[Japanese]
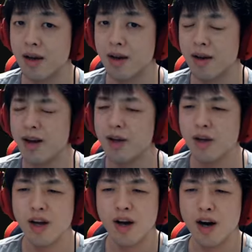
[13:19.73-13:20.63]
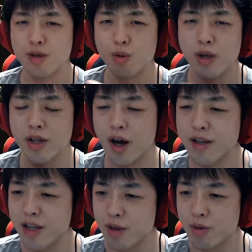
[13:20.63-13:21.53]
え、えあそこ何入って
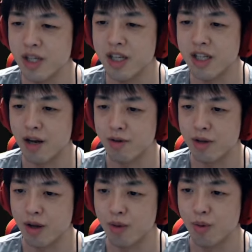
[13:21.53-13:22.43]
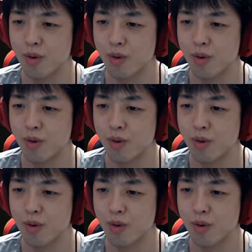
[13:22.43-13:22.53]
たの気になるんだけど。